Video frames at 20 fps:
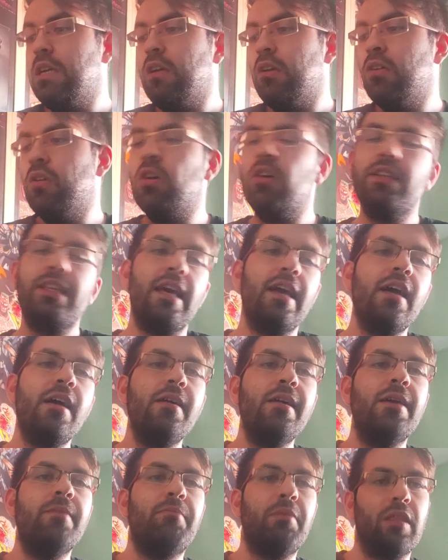Luego ya
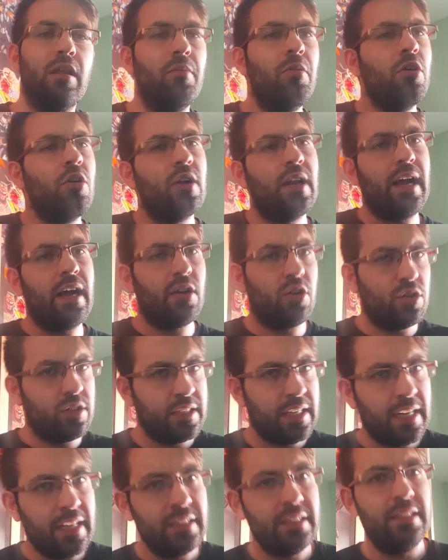empezamos con las
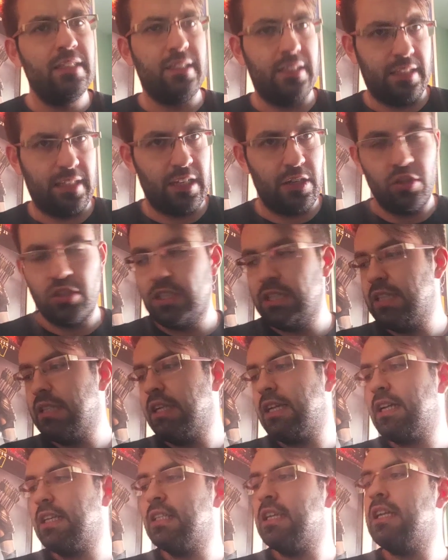cosas que nos
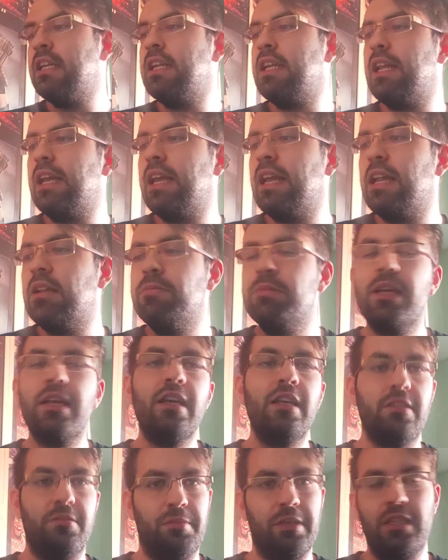interesan el,
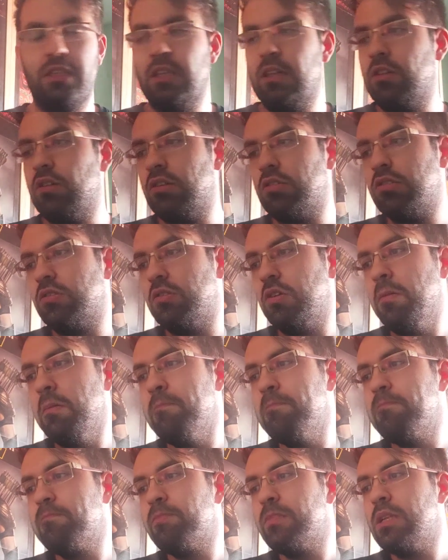viernes 22, ¿no?
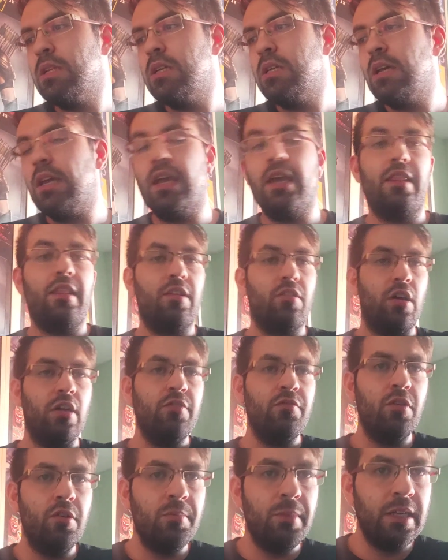Eh, de
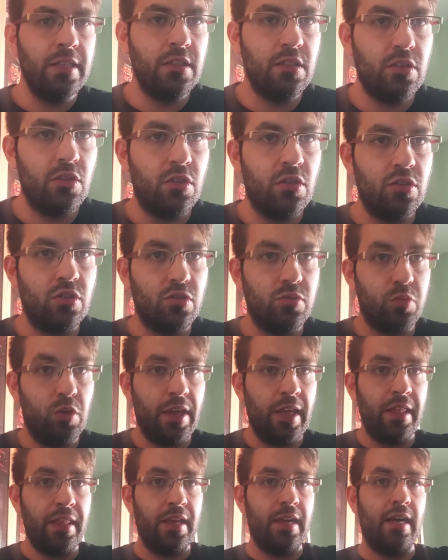todas formas, os
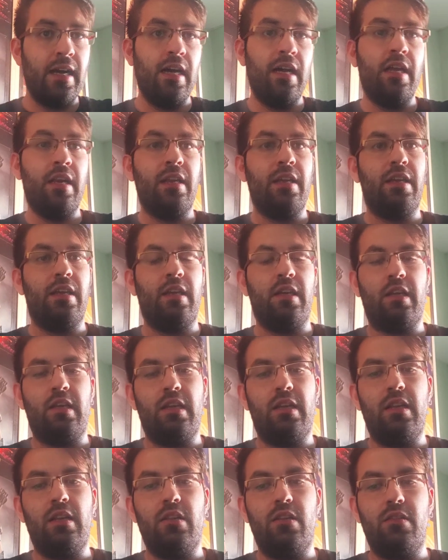voy a dejar
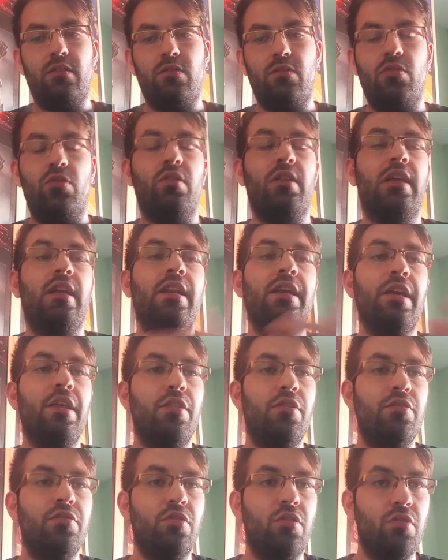el, donde he
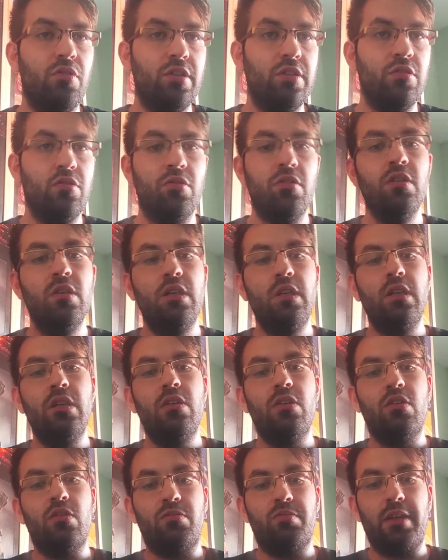leído todo esto,
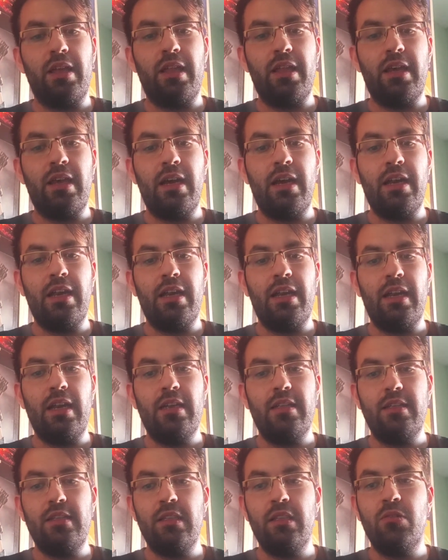os voy a dejar el
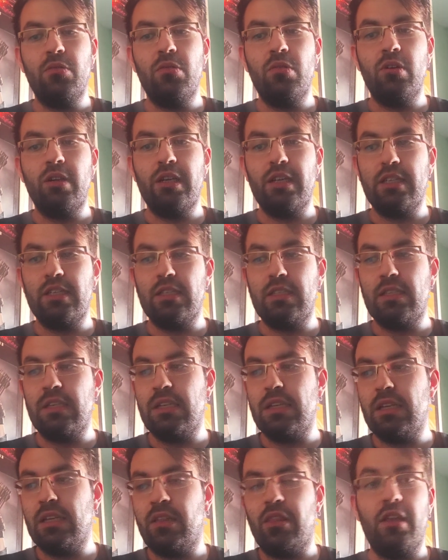artículo que es
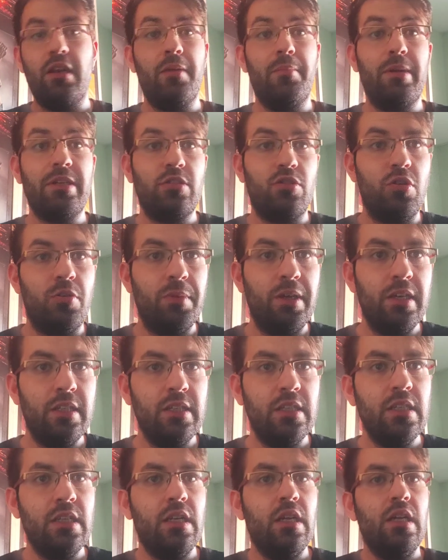de Cinemas
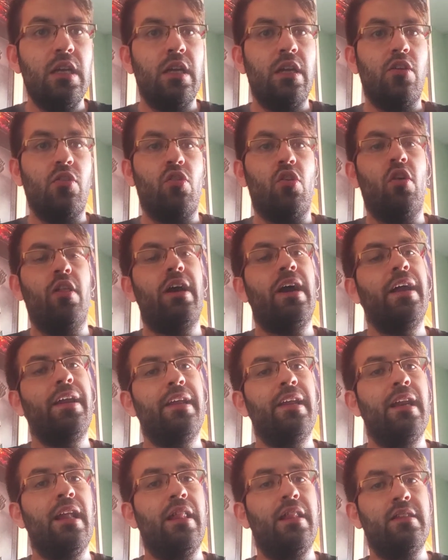Comics, eh, os lo dejaré
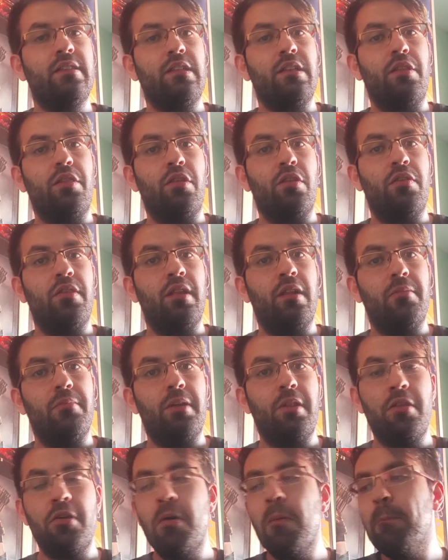en la descripción del
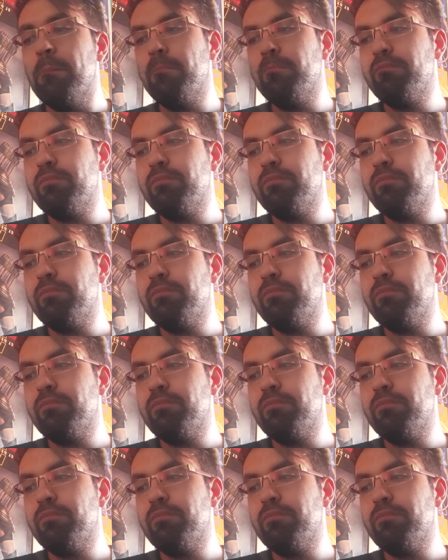vídeo